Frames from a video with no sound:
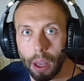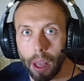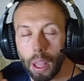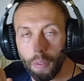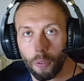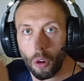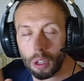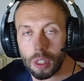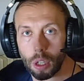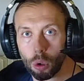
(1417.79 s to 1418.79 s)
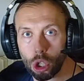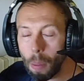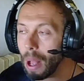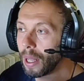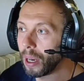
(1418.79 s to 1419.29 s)
e forse
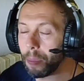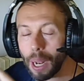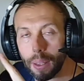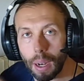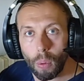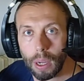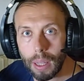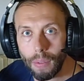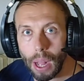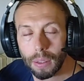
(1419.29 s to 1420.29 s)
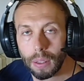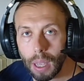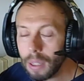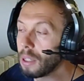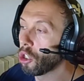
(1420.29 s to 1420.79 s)
riusciamo anche a riprendere quelli davanti,
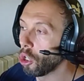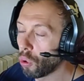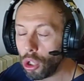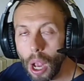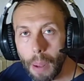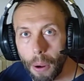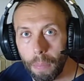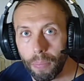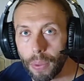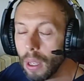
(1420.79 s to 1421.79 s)
anzi ci riusciamo,